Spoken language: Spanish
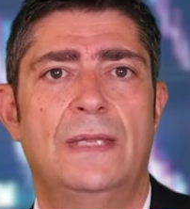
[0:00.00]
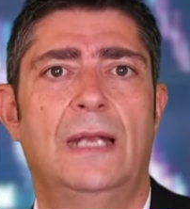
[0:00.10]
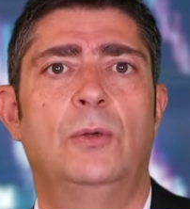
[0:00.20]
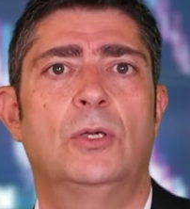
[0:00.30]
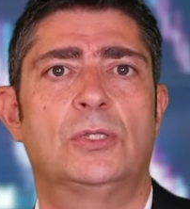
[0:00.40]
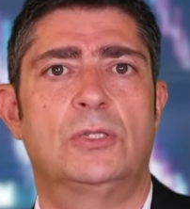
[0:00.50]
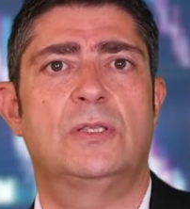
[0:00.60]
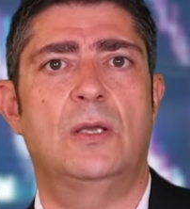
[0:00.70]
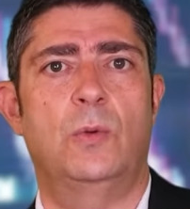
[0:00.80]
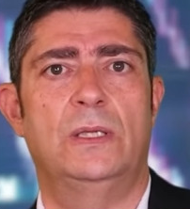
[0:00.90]
del
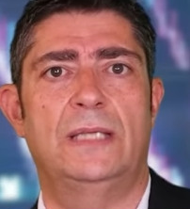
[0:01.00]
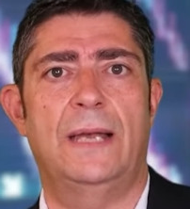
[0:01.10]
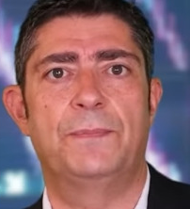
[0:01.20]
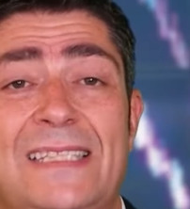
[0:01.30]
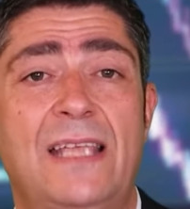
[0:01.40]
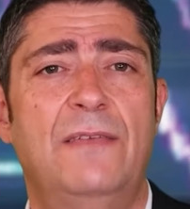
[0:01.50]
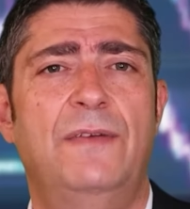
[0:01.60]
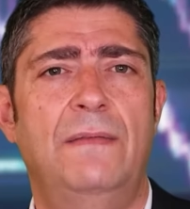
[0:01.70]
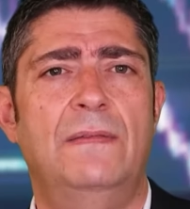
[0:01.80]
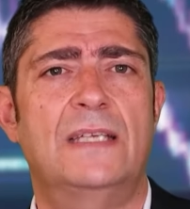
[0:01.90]
Eurostoxx 50. Esta
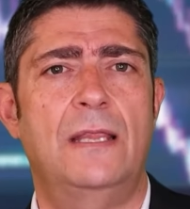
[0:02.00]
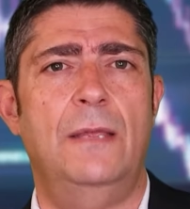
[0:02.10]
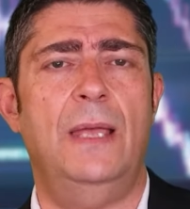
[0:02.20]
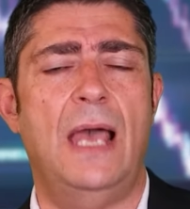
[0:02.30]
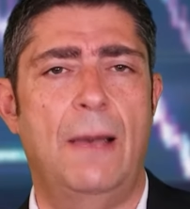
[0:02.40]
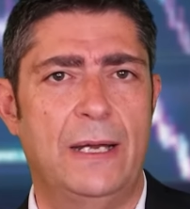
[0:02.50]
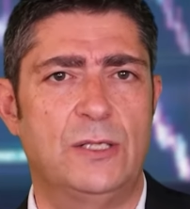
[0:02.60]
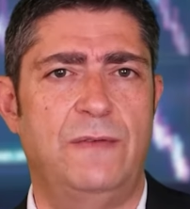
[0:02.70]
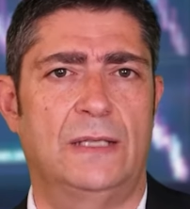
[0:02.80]
diferencia se debe a varios